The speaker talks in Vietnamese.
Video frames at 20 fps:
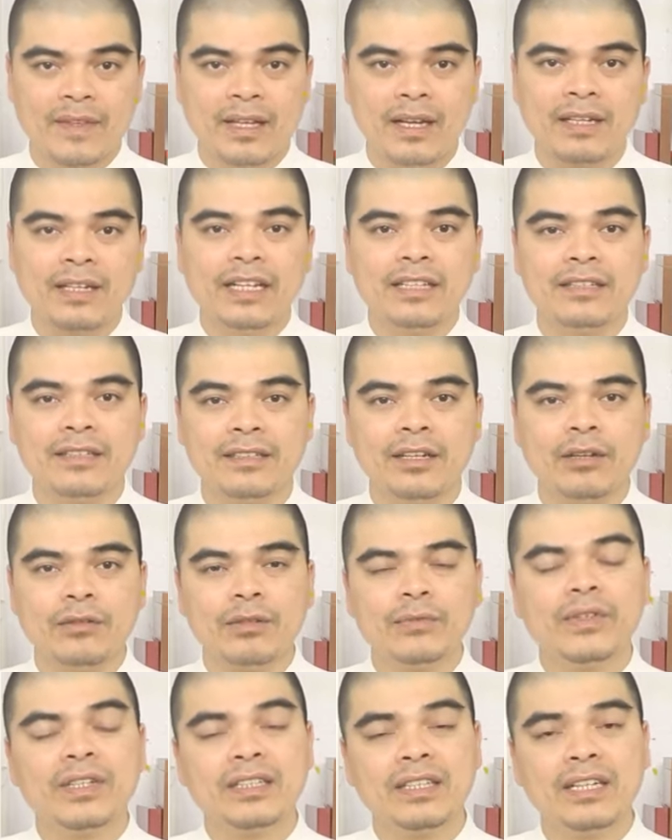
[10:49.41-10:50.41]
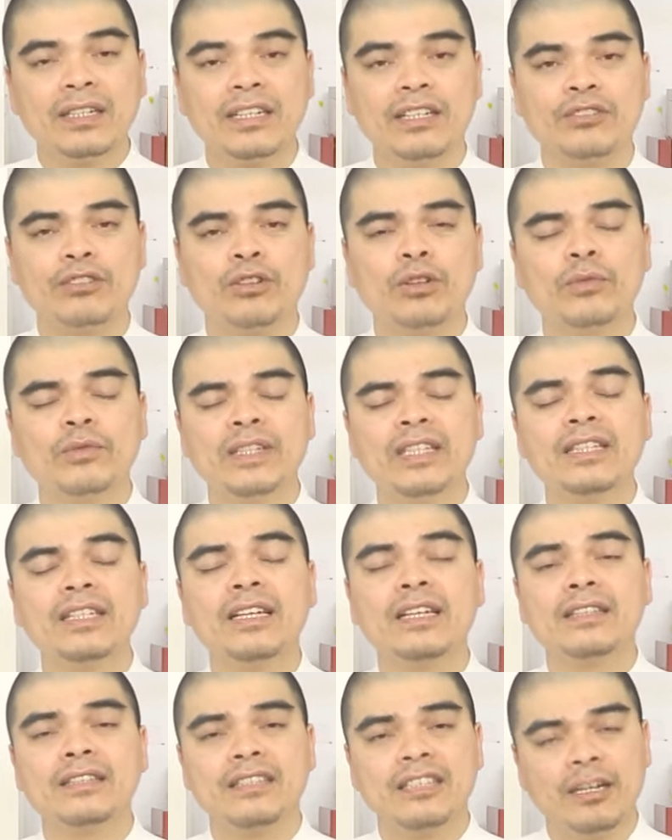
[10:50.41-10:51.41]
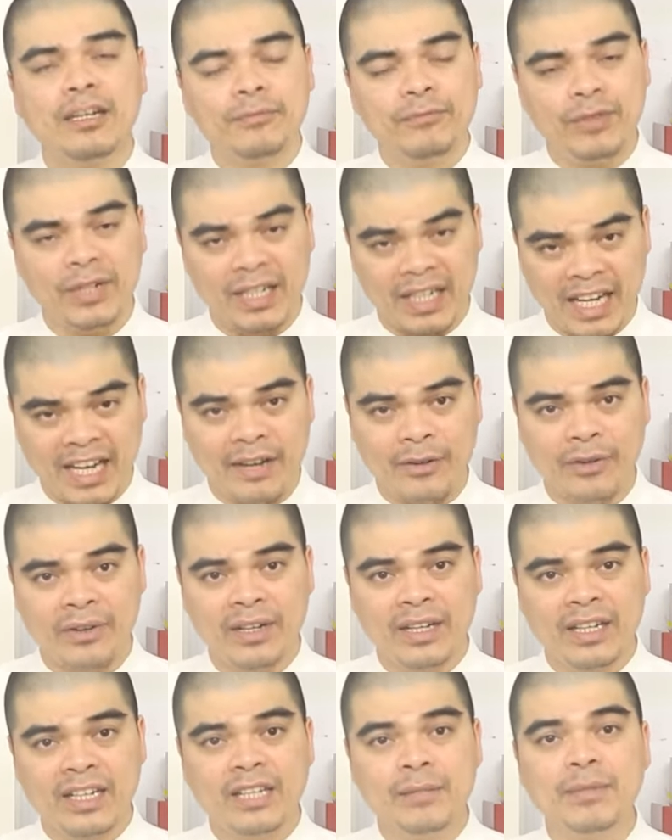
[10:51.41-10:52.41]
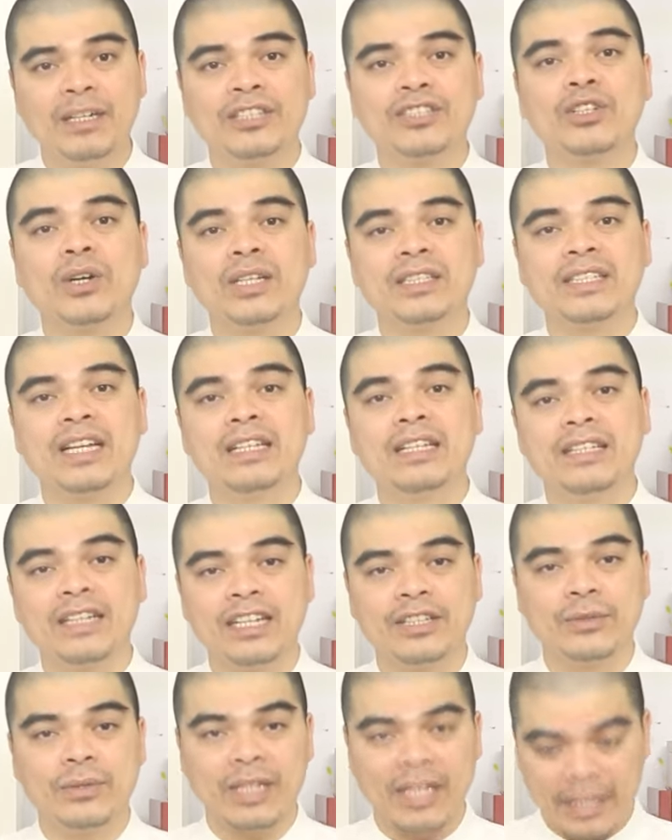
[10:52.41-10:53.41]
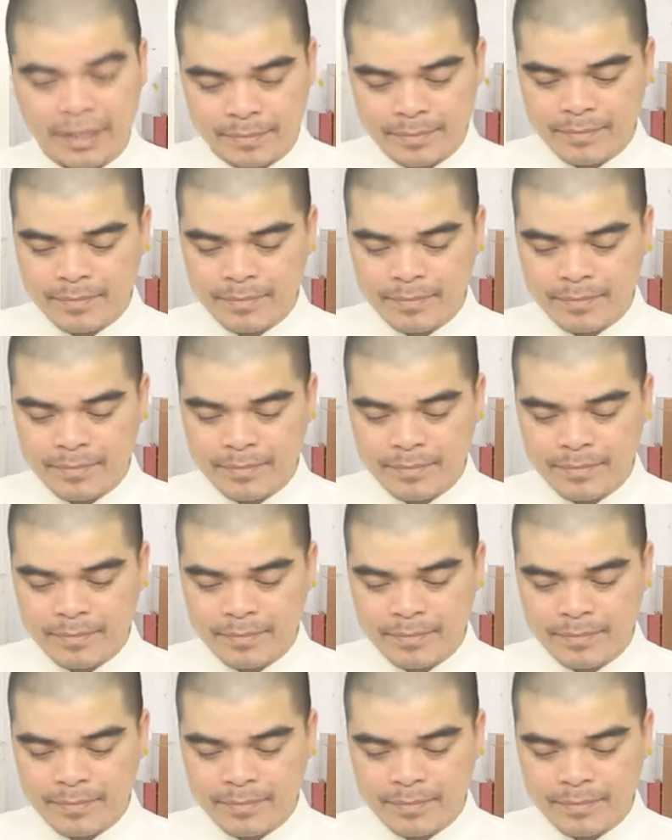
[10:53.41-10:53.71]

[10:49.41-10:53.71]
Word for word: Ở đây Tử Thông đã phân tích để cho quý vị yên tâm phần nào khi mà chọn ra những ngày tốt này.